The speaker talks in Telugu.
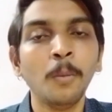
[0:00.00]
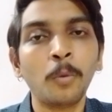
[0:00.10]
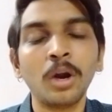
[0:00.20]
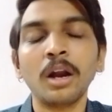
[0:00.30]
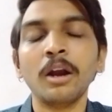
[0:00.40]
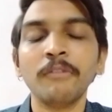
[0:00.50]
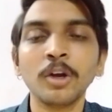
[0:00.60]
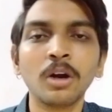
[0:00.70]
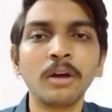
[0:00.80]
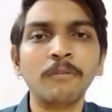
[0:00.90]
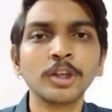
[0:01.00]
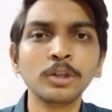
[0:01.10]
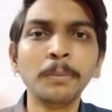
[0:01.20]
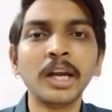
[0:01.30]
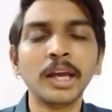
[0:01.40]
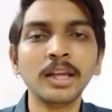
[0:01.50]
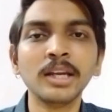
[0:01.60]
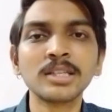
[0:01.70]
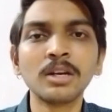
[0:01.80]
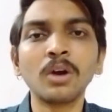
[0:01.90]
పునర్నవి కూడా అవ్వచ్చు బట్ ఏదైనా
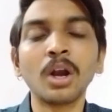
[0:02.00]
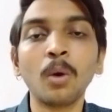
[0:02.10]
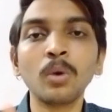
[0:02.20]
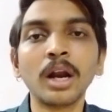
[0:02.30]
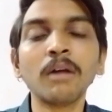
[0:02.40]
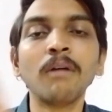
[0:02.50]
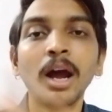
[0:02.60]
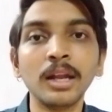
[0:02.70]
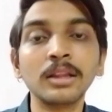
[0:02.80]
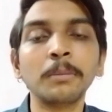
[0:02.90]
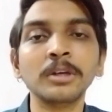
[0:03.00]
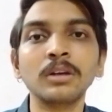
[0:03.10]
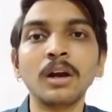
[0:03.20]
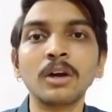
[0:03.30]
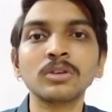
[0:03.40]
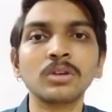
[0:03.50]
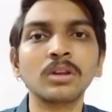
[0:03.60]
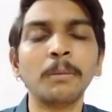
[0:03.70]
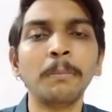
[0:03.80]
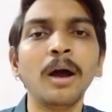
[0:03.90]
సరే ఒక లవ్ ట్రాక్ వాళ్ళిద్దరి మధ్యలో నడుస్తుంది
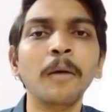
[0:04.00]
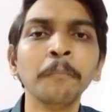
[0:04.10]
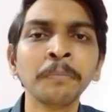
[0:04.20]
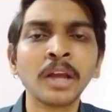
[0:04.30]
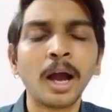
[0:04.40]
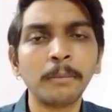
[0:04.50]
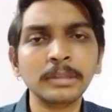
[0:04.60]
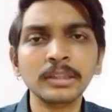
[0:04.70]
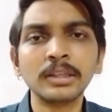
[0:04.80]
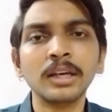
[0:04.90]
తప్ప అభిజిత్